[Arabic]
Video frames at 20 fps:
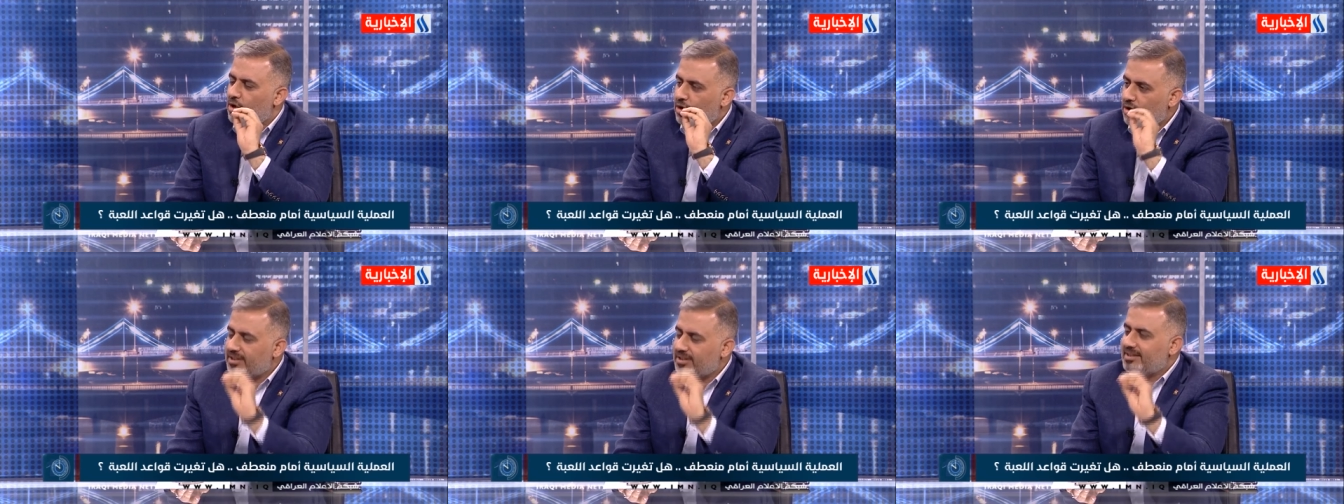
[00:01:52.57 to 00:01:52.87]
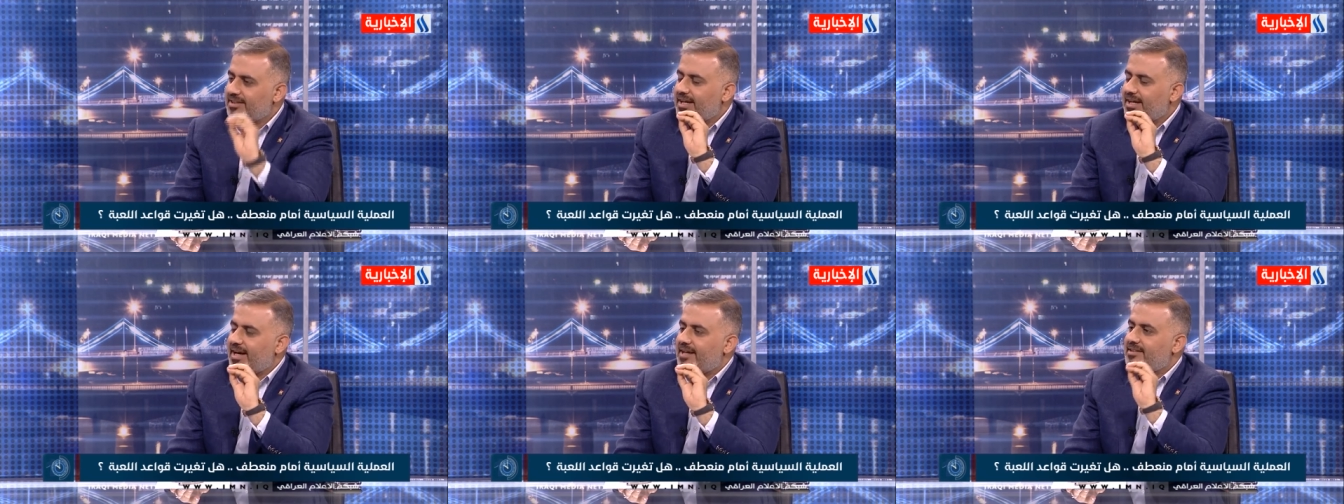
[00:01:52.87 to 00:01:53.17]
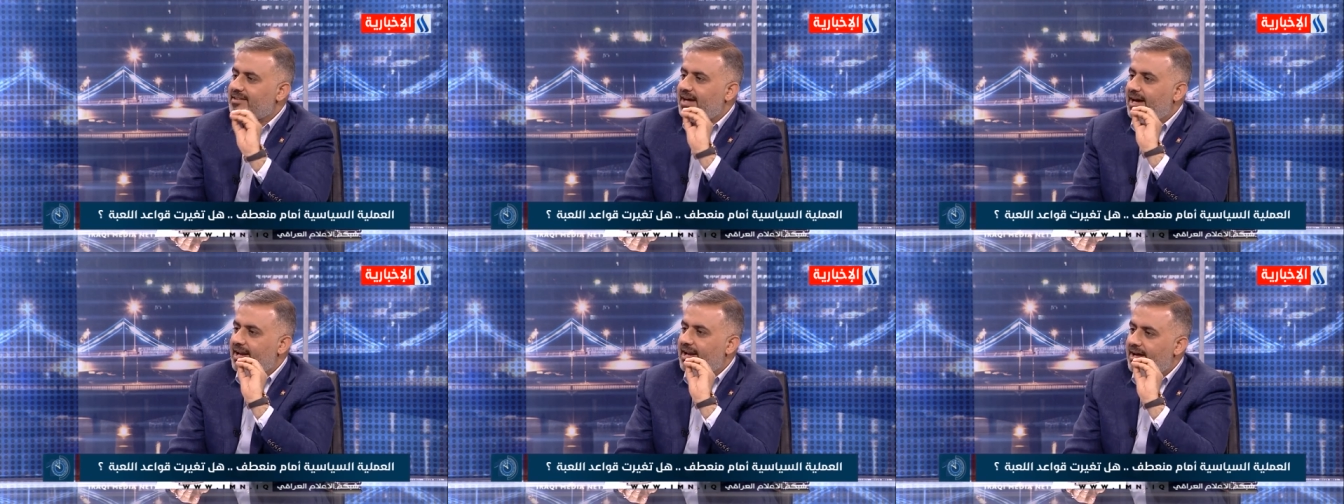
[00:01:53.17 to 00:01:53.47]

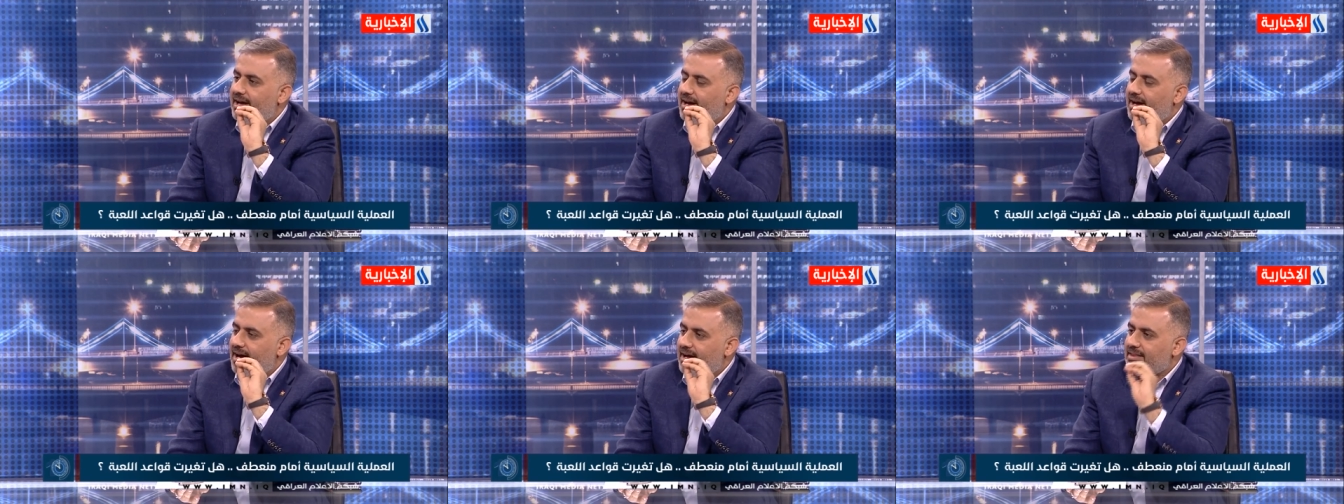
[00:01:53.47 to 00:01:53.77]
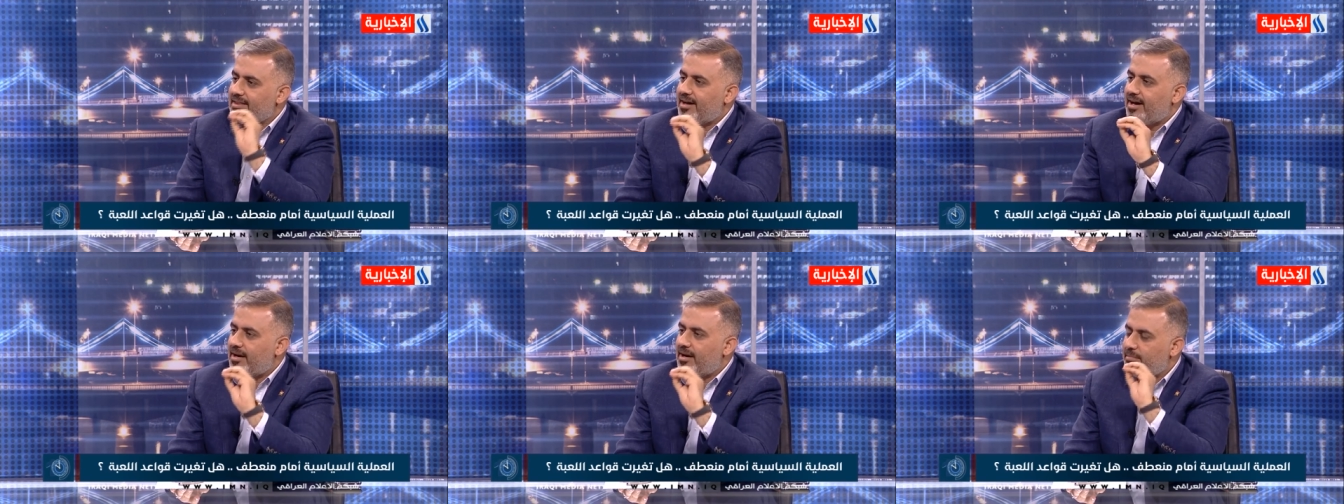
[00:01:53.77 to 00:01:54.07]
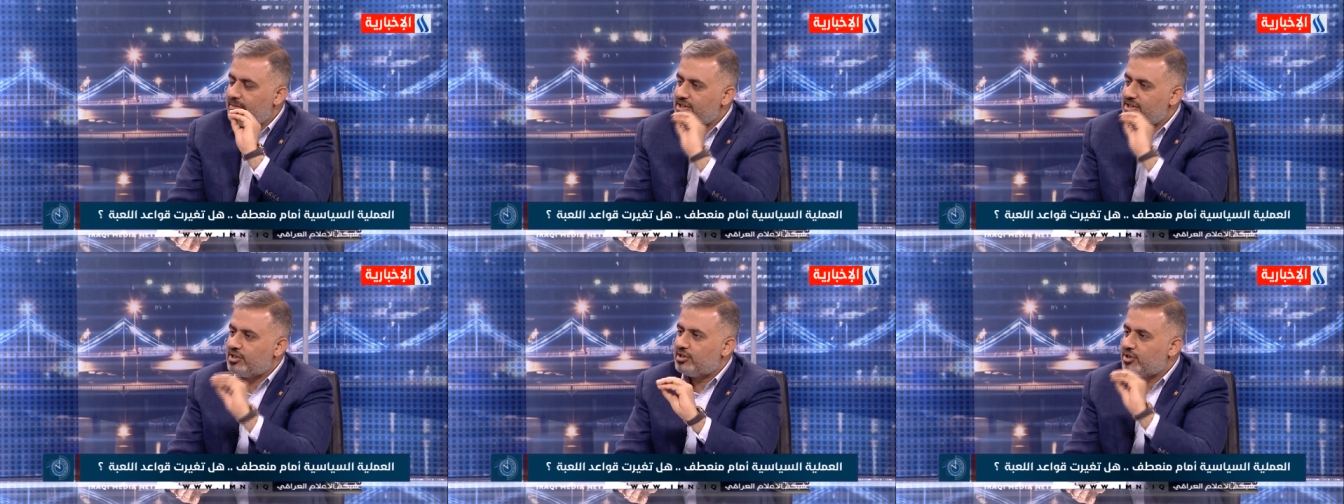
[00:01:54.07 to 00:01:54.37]
أطلقت على أعضاء
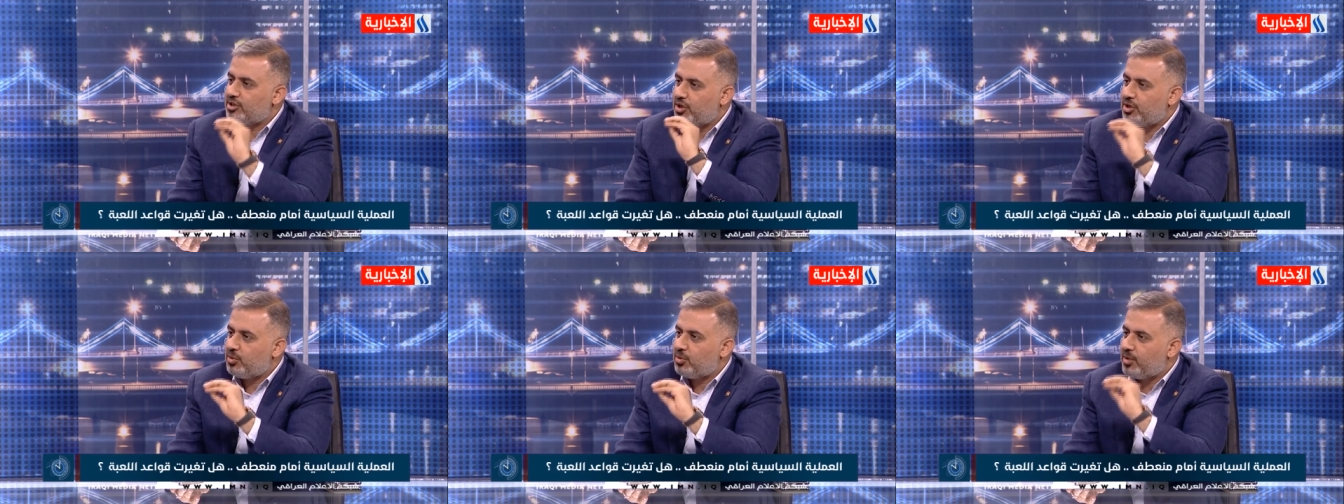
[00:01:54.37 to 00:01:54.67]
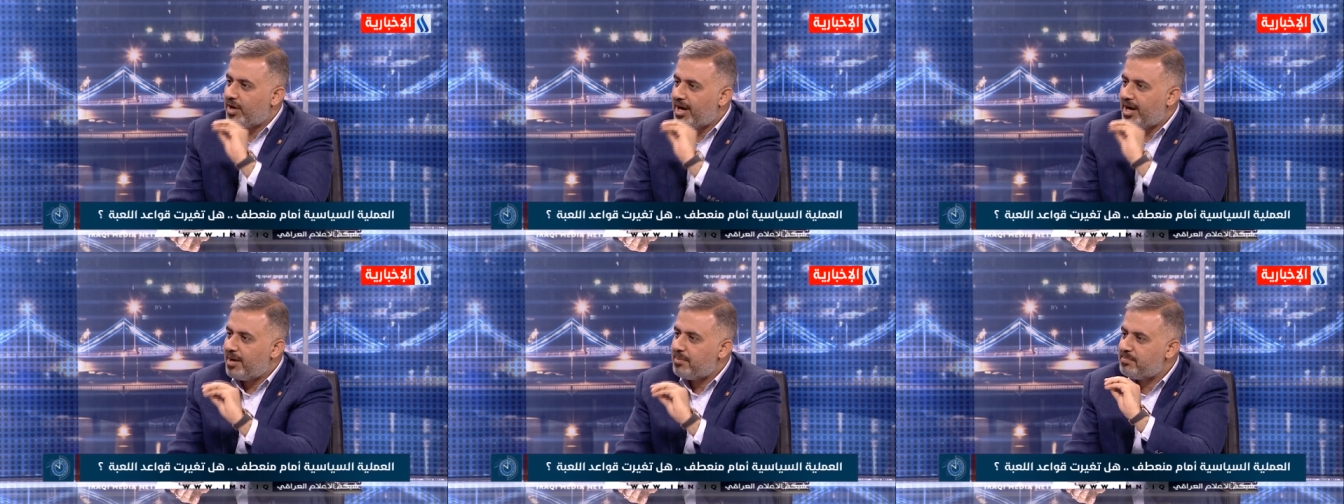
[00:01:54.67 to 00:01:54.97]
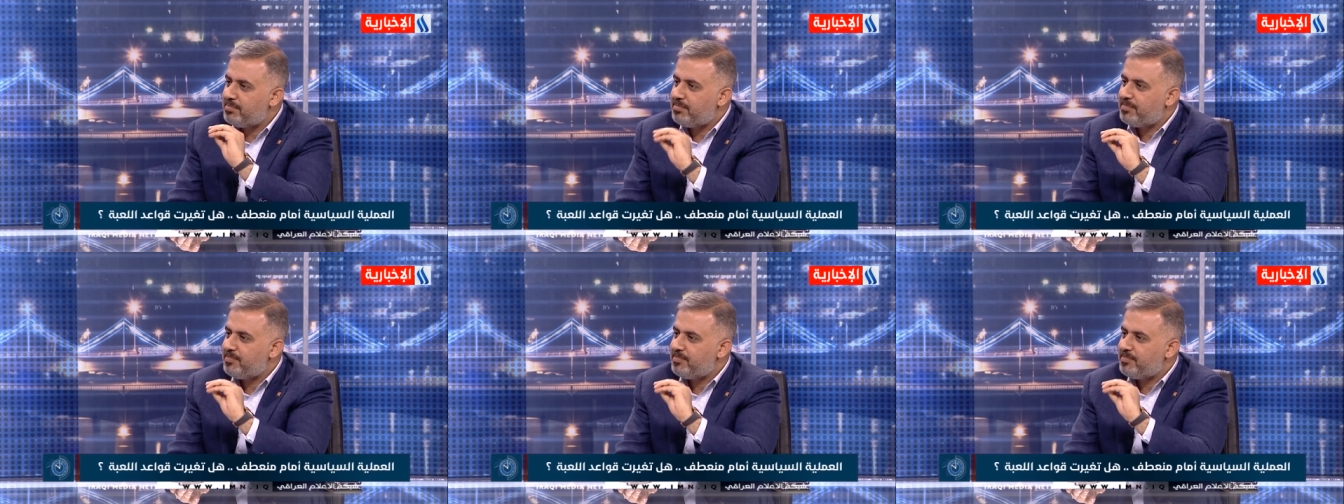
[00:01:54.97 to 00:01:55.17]
مجلس النواب